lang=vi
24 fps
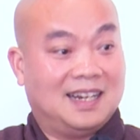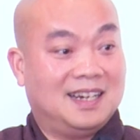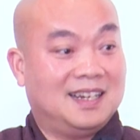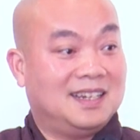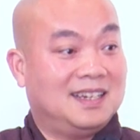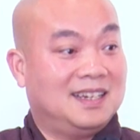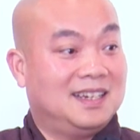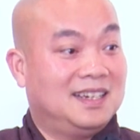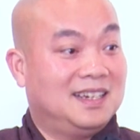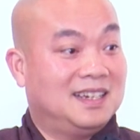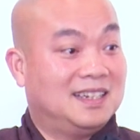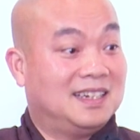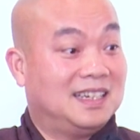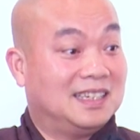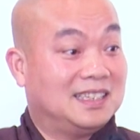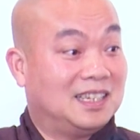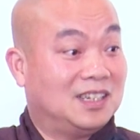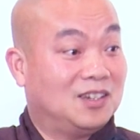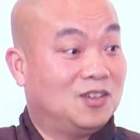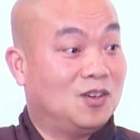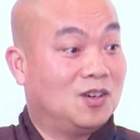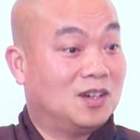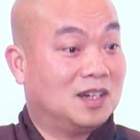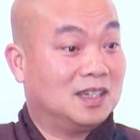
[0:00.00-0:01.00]
á là
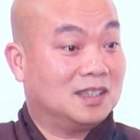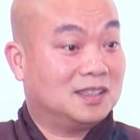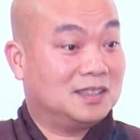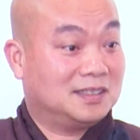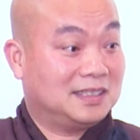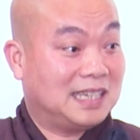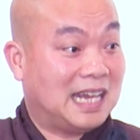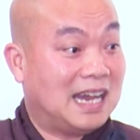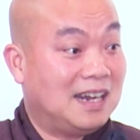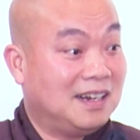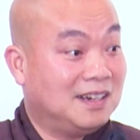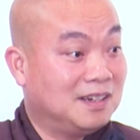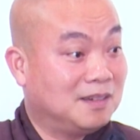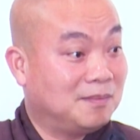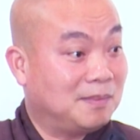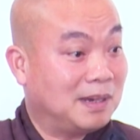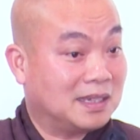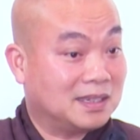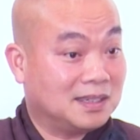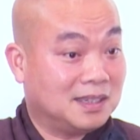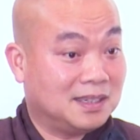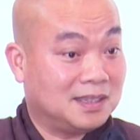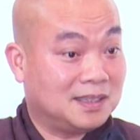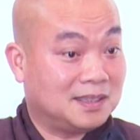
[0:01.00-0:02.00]
Sài Gòn là xa hơn mặt
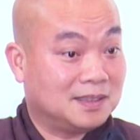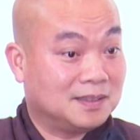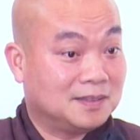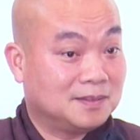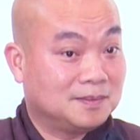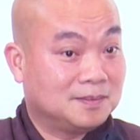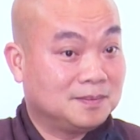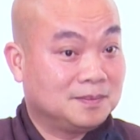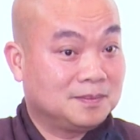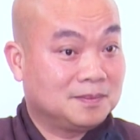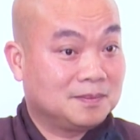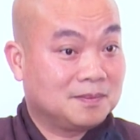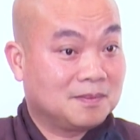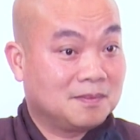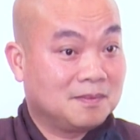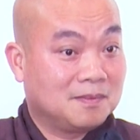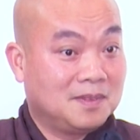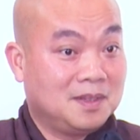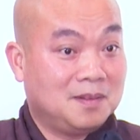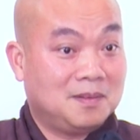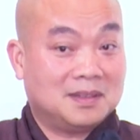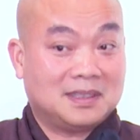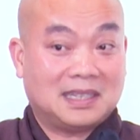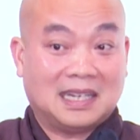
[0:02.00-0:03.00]
trời.
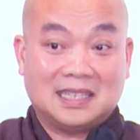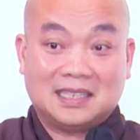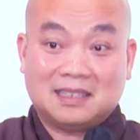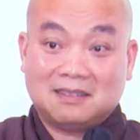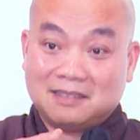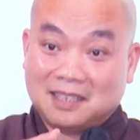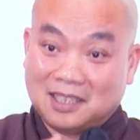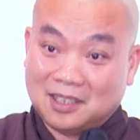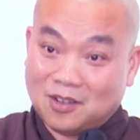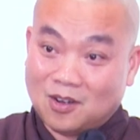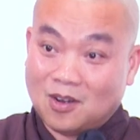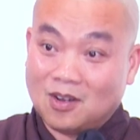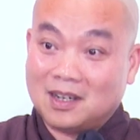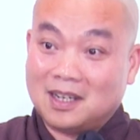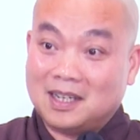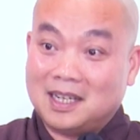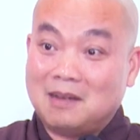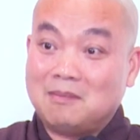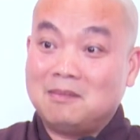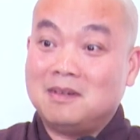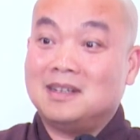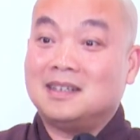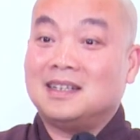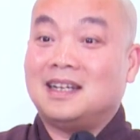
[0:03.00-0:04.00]
Nhưng mà tại sao Sài Gòn lại
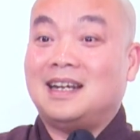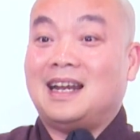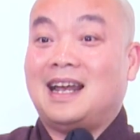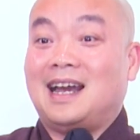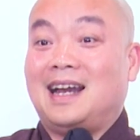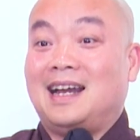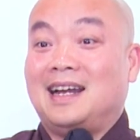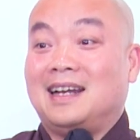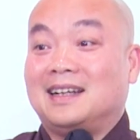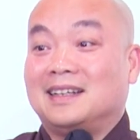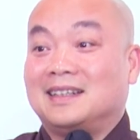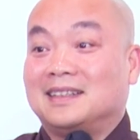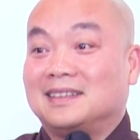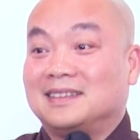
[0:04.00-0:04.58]
nóng hơn Đà Lạt?